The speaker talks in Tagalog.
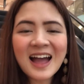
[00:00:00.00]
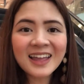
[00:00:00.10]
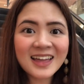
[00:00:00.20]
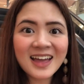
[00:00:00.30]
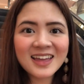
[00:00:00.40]

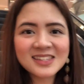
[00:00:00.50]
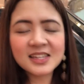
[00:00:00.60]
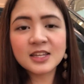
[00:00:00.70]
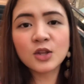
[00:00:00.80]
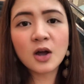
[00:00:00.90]
Hi guys!
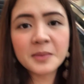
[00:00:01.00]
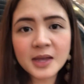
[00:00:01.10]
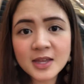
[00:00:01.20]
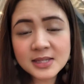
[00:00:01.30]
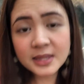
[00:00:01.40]
Nandito
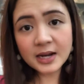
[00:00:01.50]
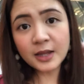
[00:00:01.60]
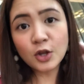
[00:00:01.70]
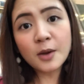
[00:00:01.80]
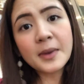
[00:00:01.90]
kami ngayon sa
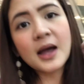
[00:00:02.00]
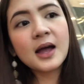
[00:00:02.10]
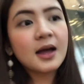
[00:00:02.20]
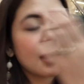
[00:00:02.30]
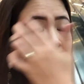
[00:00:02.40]

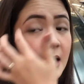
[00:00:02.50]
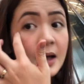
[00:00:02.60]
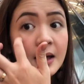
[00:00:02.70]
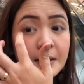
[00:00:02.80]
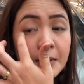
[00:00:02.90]
Trinoma.
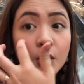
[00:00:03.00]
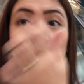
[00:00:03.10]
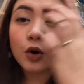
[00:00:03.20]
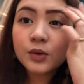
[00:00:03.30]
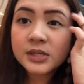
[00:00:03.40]
Uh,
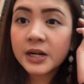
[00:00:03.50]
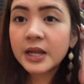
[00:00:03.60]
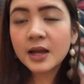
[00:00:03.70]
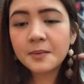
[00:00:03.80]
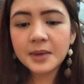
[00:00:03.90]

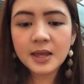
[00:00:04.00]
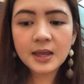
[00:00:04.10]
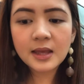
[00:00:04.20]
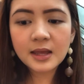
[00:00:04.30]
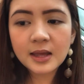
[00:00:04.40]
Mag-grocery
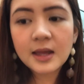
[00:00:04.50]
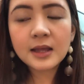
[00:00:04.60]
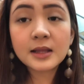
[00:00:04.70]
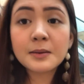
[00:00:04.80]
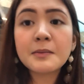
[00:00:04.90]
kami
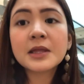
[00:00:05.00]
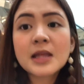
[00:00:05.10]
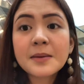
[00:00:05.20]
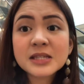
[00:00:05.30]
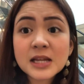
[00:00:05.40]
and
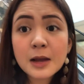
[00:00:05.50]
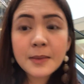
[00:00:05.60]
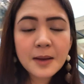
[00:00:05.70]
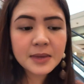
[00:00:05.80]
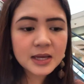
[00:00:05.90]
imimit meet namin sila
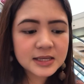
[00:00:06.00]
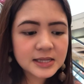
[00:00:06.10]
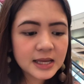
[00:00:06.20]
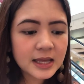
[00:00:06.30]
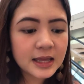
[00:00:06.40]
mami
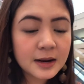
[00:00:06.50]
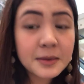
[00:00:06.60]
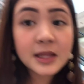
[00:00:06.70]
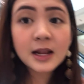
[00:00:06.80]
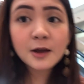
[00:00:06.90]
kasi
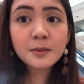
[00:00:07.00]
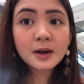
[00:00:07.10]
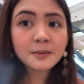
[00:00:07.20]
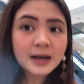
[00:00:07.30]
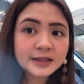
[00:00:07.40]
hihiramin nila yung
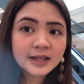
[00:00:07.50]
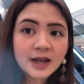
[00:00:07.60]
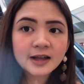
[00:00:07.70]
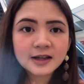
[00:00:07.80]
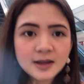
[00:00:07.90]
mga
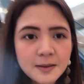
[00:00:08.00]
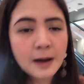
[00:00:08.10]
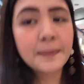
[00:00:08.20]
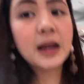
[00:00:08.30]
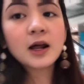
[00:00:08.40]
bata.
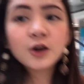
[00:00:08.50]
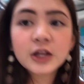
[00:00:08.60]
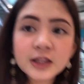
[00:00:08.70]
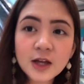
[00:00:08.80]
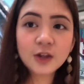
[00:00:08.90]

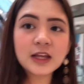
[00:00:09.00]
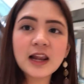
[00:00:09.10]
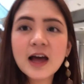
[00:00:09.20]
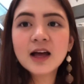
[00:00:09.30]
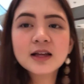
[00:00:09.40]
Papalaroin daw
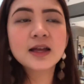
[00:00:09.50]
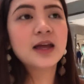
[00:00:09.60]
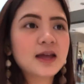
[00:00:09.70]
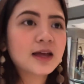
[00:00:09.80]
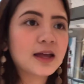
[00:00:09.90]
nila.
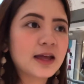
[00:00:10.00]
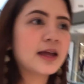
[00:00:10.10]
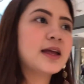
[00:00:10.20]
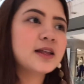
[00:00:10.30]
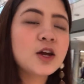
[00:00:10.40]

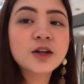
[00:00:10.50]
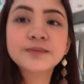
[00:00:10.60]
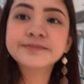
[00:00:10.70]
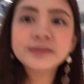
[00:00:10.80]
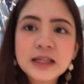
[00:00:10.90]
And
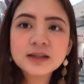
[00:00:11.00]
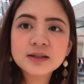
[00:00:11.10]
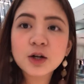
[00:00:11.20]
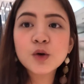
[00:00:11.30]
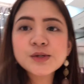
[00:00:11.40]
yun,
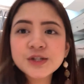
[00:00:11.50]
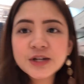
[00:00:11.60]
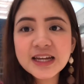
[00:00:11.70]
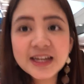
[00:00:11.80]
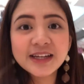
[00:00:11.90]

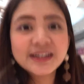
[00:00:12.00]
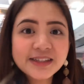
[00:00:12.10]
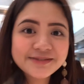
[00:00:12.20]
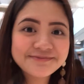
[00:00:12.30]
grocery!